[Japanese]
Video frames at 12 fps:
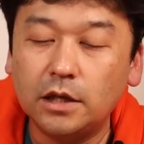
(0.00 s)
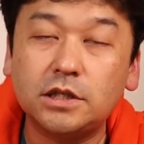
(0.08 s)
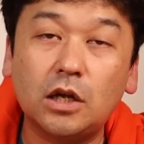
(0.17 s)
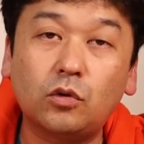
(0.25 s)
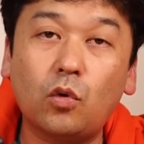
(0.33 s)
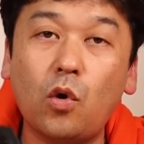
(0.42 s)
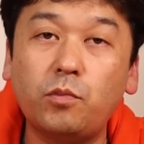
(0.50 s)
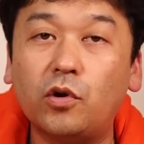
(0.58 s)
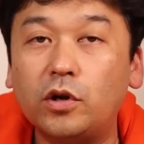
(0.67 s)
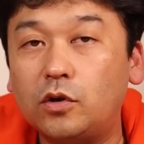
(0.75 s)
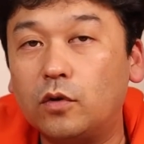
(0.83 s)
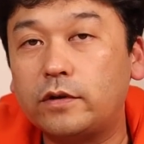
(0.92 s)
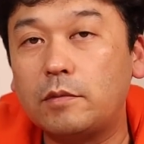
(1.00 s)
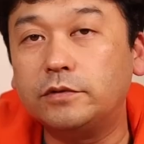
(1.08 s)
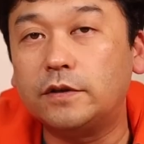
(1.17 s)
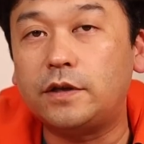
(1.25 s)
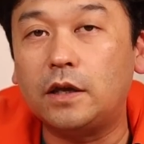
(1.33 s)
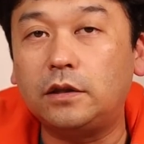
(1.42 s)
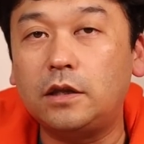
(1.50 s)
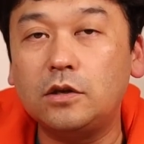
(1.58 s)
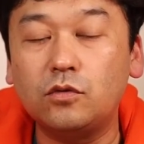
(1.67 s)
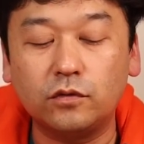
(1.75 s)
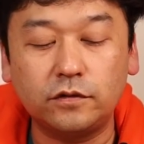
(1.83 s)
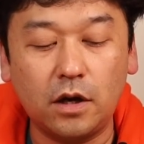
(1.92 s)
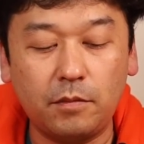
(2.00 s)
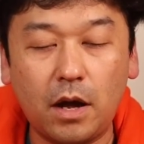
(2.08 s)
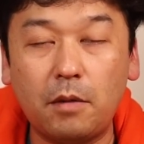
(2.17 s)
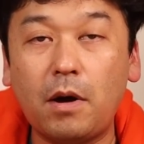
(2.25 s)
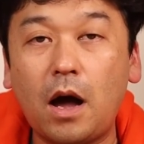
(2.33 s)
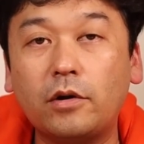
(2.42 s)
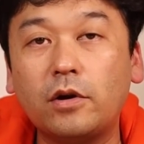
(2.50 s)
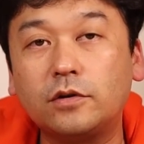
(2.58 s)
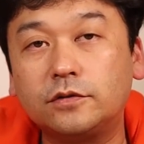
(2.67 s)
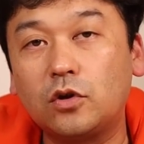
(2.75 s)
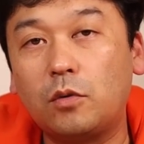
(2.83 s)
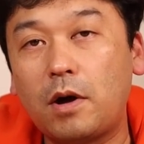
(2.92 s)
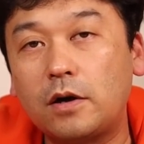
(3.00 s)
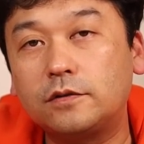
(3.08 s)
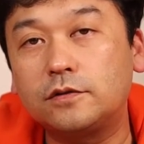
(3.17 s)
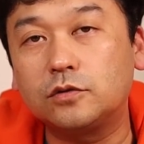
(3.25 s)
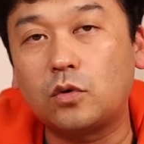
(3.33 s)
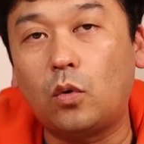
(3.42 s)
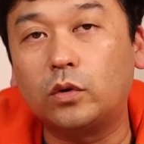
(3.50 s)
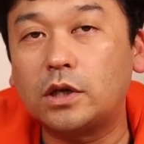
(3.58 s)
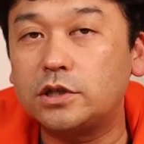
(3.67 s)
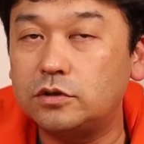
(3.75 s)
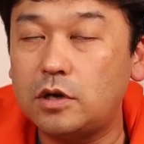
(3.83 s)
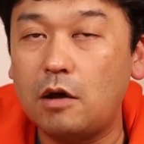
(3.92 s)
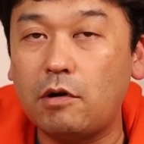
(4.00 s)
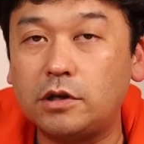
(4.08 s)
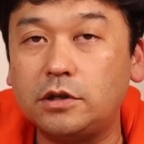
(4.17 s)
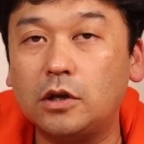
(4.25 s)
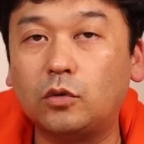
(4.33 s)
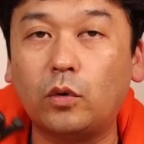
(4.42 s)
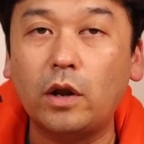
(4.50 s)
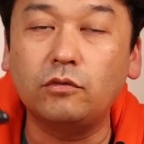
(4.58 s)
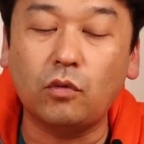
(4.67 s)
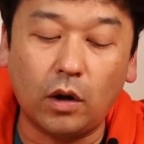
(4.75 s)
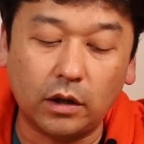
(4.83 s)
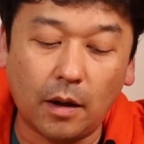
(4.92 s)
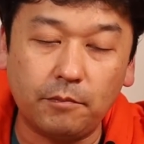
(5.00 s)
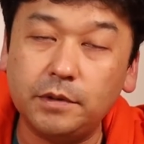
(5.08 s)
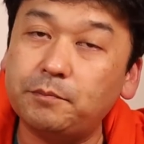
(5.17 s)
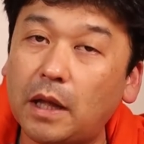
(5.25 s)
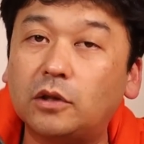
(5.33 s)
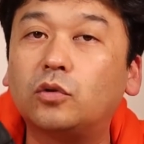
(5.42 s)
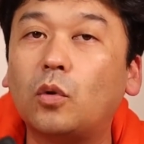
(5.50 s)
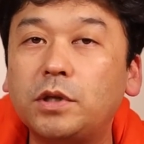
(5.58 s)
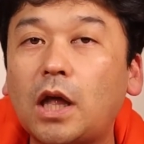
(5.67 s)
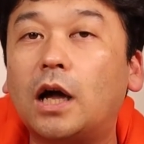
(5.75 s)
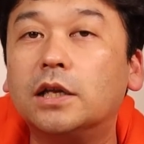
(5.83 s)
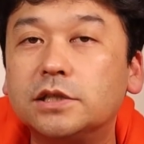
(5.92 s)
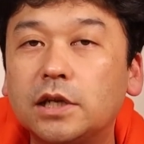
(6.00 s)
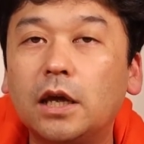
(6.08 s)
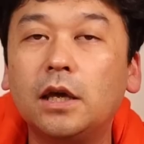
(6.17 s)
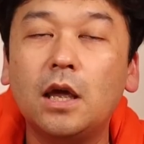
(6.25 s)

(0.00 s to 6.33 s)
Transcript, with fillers: ちゃんと GoPro Hero 7でセッティングをすれば、まあ、RX0M2 a r k と同じぐらいは綺麗に撮れるのかなパッと見た感じ